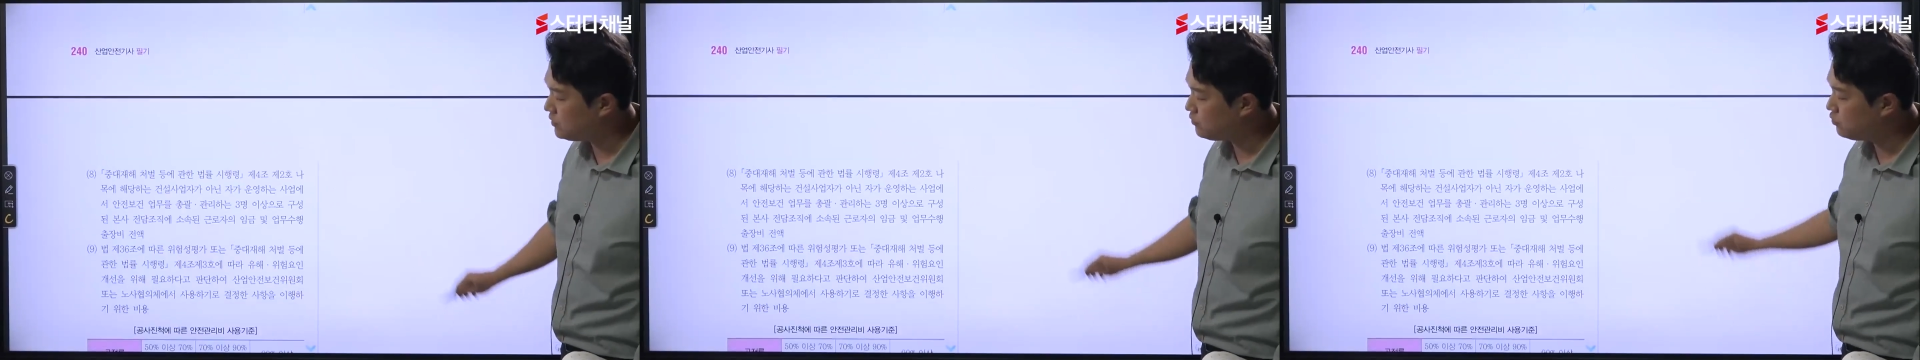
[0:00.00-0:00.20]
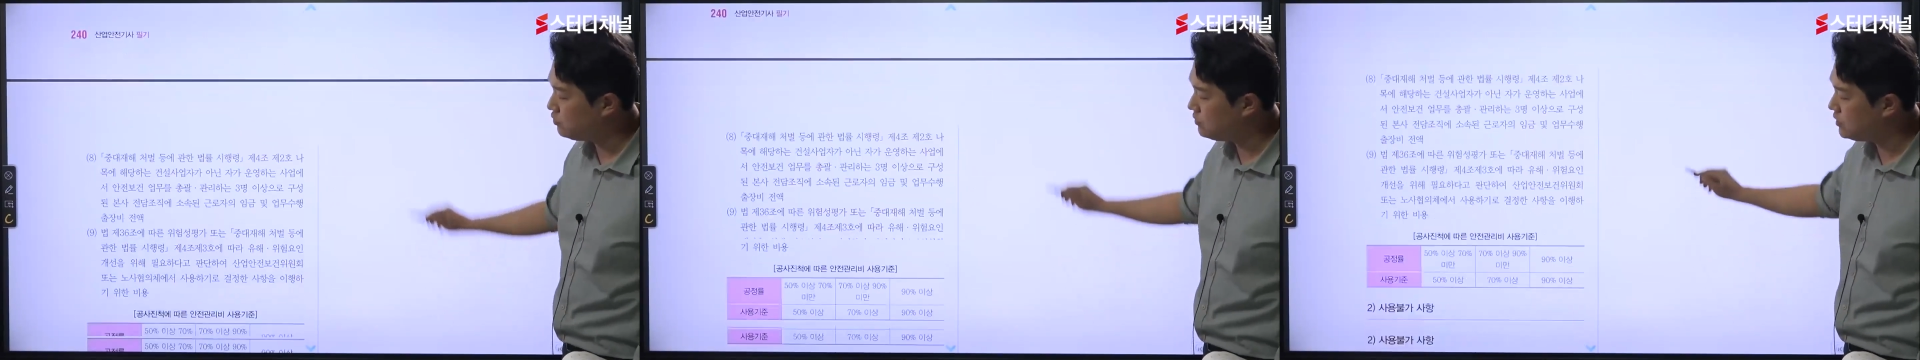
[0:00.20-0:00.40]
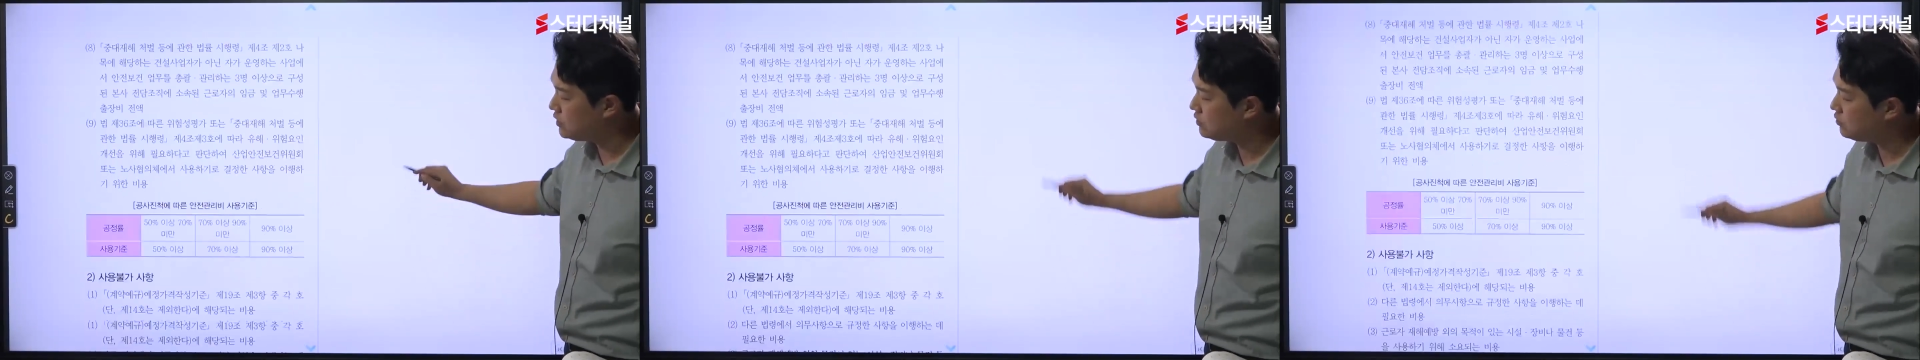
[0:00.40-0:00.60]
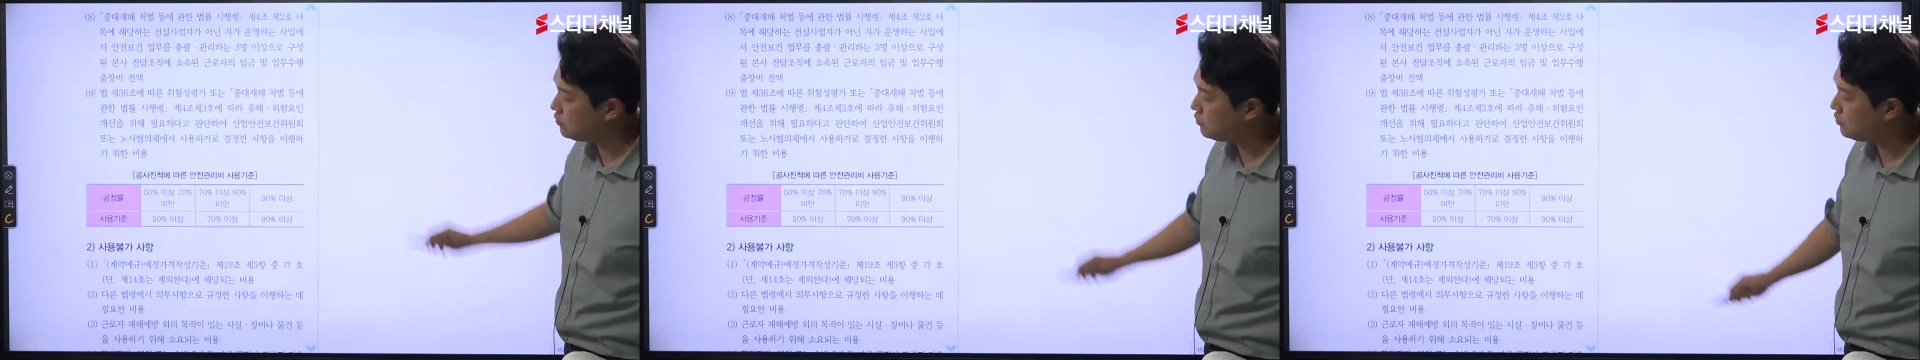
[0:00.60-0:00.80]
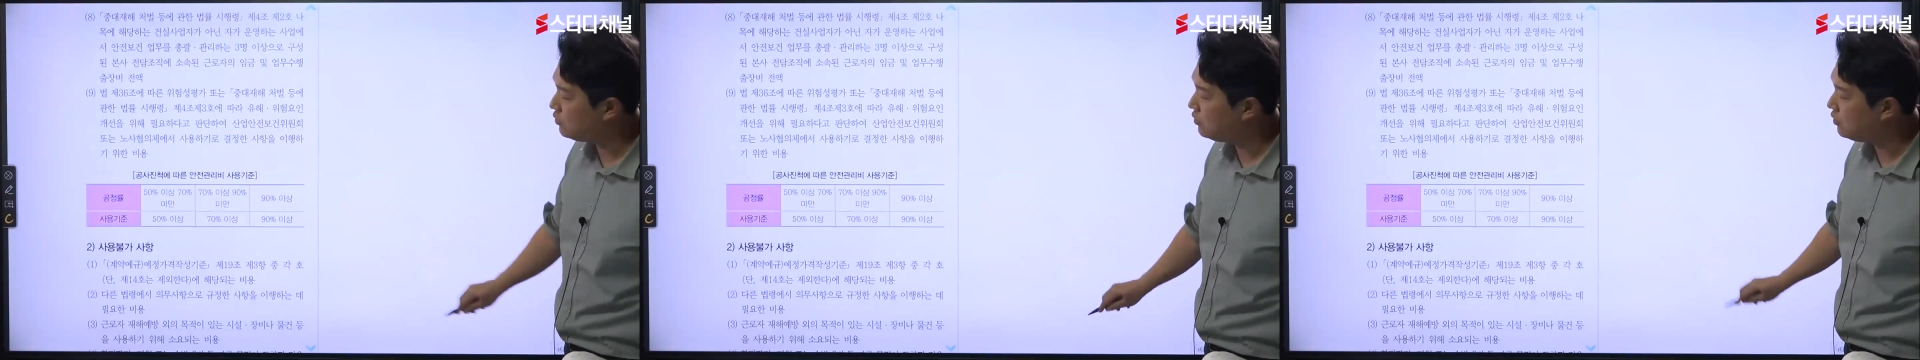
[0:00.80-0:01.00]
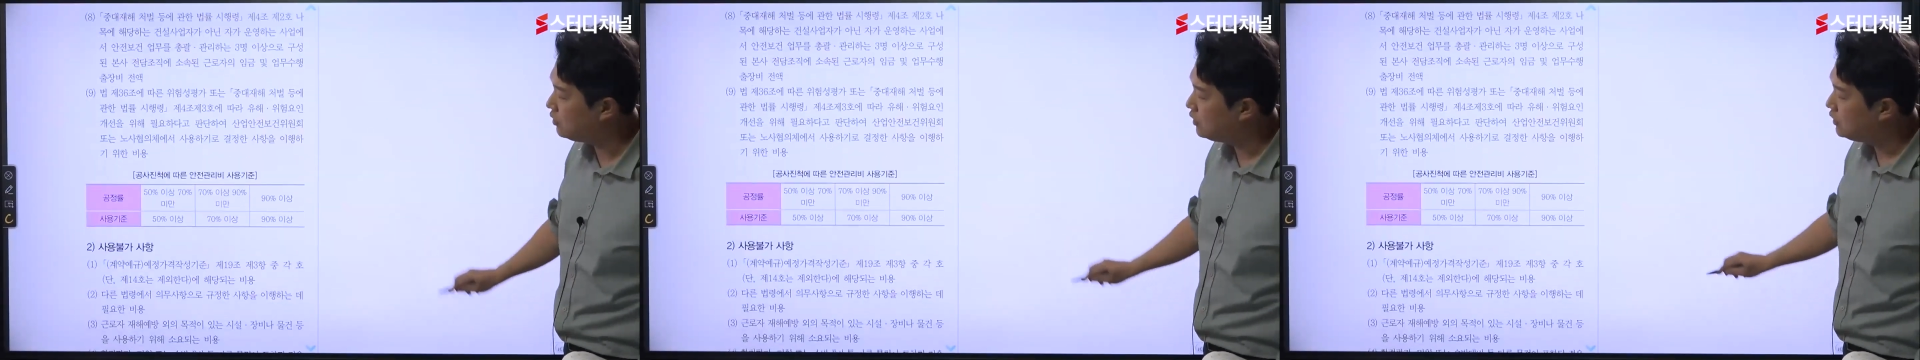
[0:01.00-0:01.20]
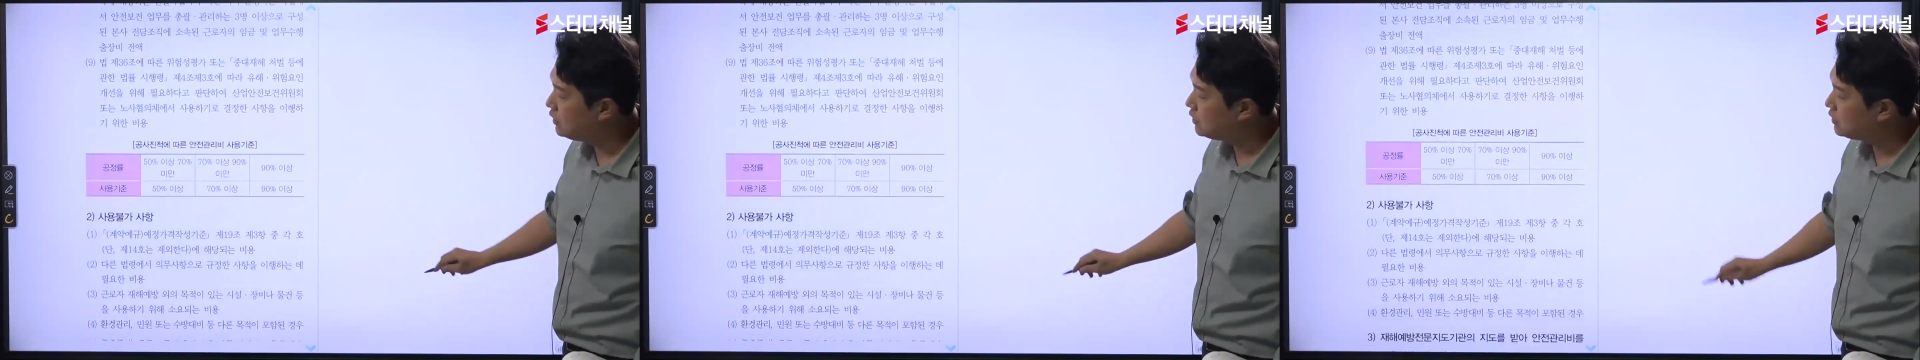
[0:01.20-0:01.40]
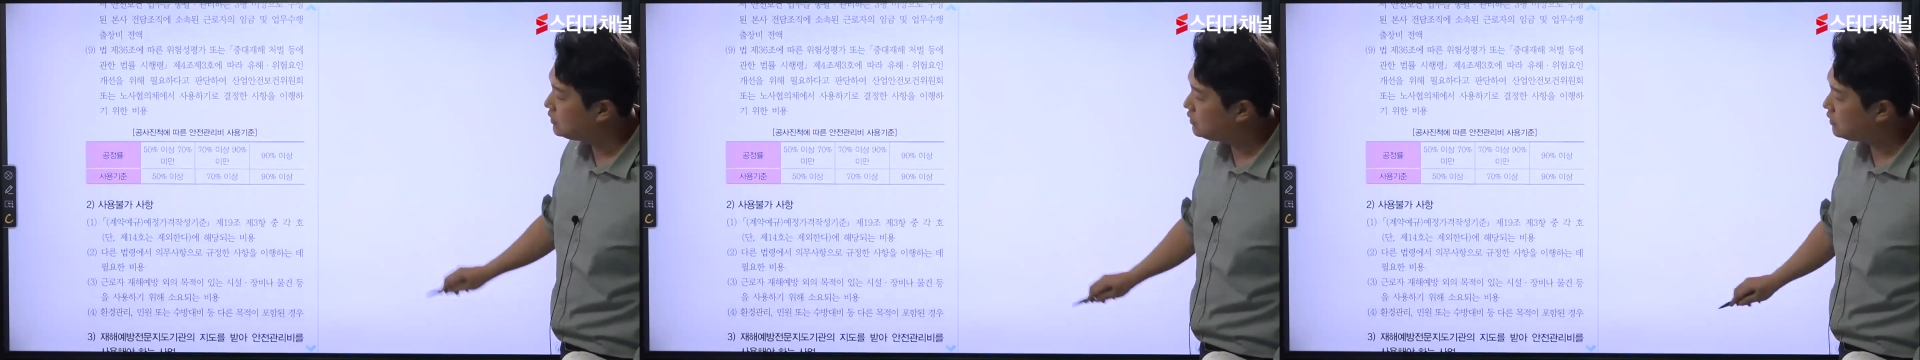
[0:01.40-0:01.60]
풀면서도
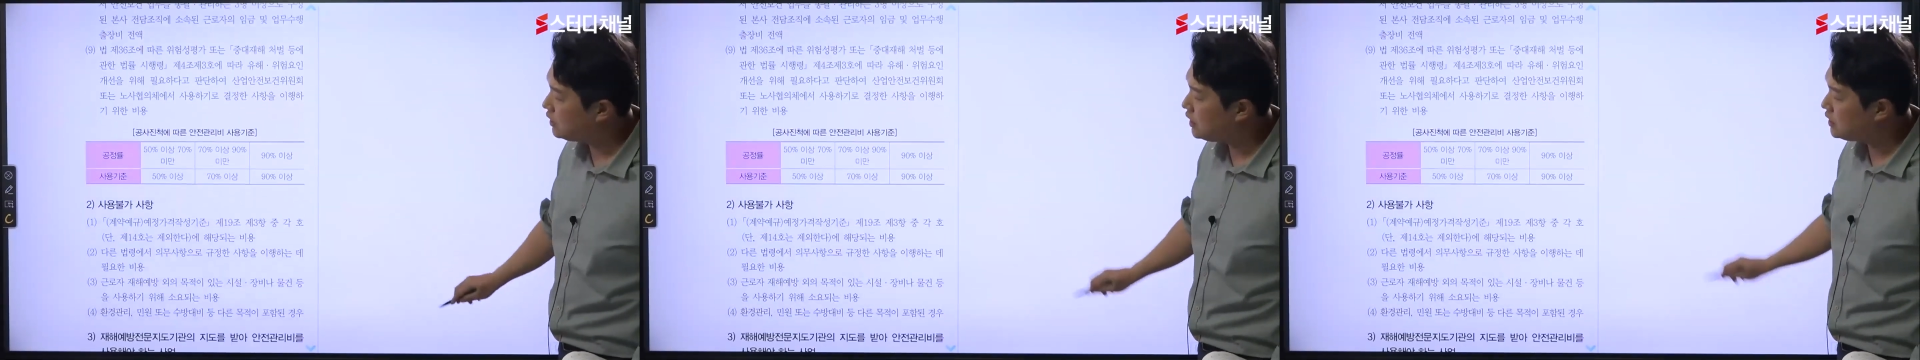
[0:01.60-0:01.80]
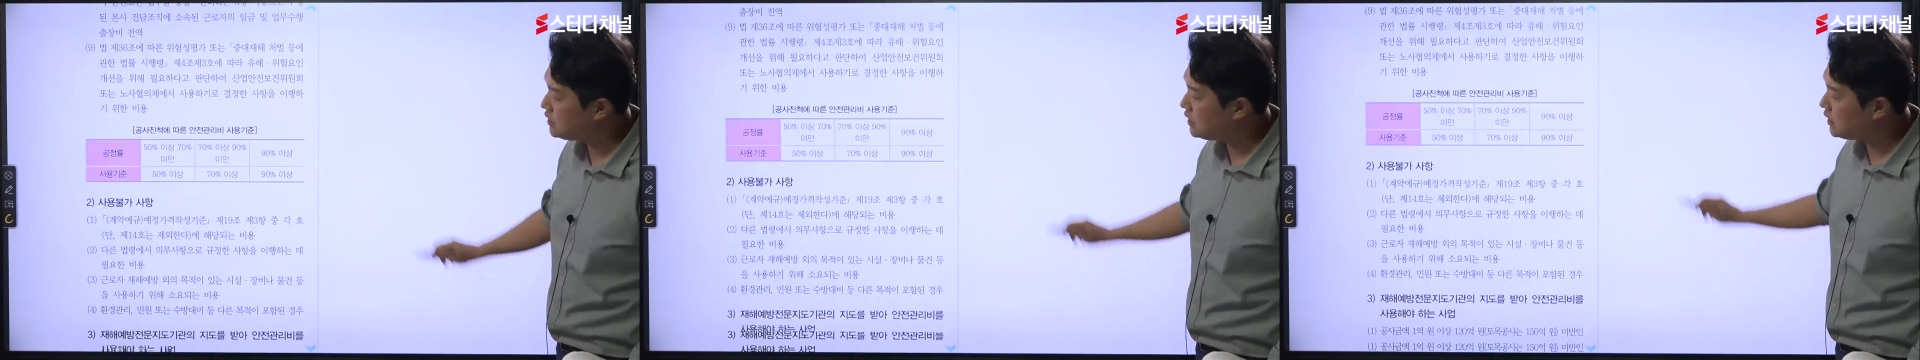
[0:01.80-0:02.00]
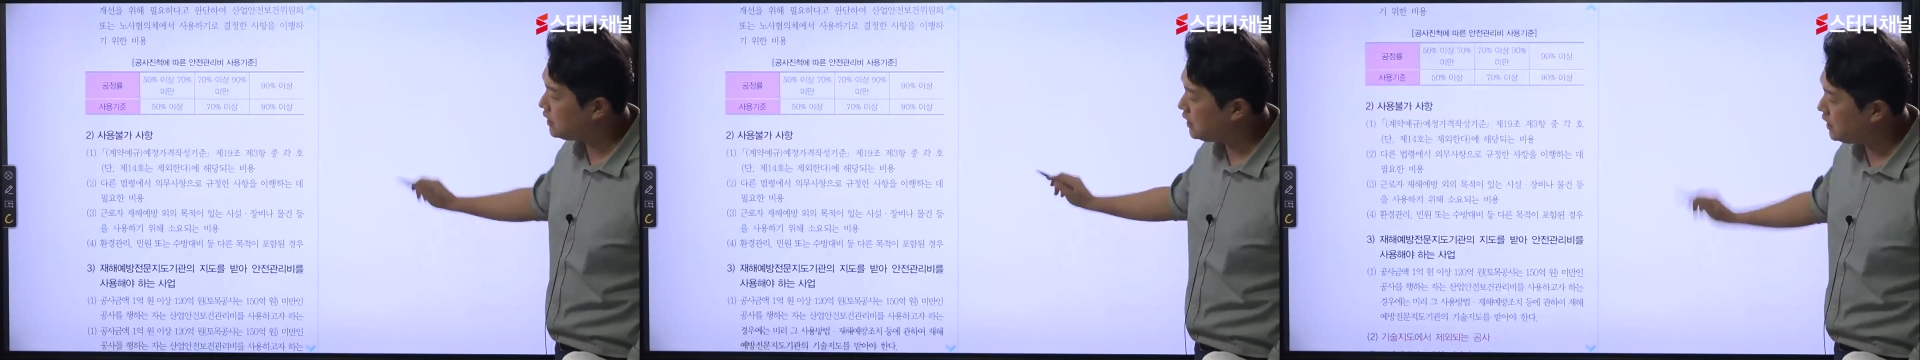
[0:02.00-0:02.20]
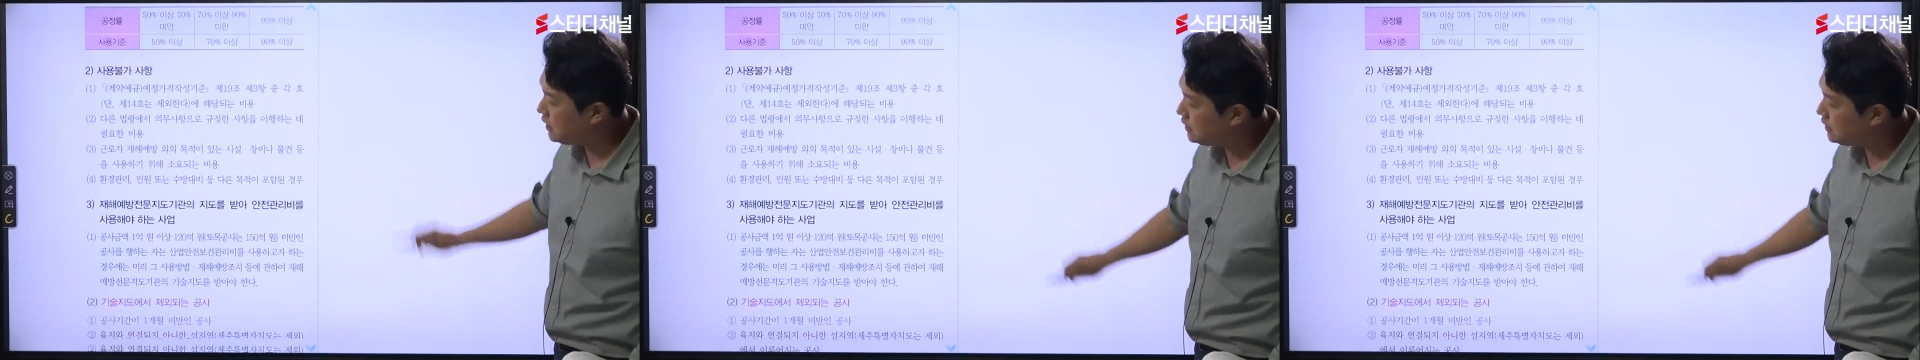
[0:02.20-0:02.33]
크게 제가